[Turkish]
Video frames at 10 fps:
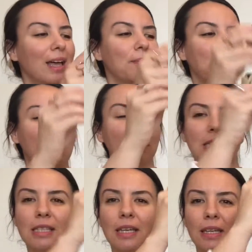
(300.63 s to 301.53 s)

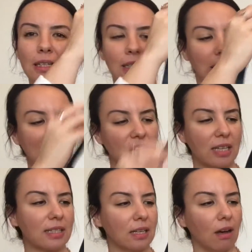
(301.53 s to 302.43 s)
Benimkisi e, geçen
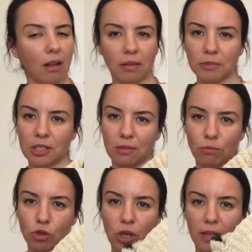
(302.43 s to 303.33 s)
sene almıştım
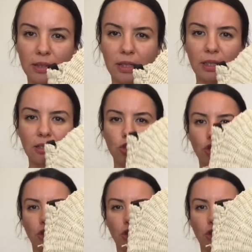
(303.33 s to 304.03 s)
bu çantayı. Şöyle